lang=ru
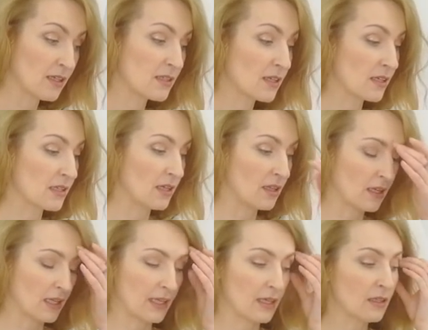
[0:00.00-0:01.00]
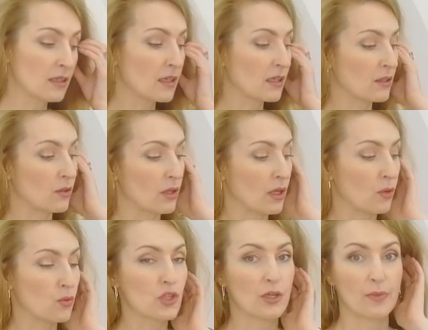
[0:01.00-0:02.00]
заказала клиентка которая
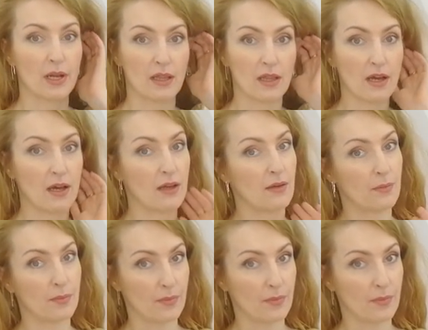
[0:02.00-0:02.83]
уже брала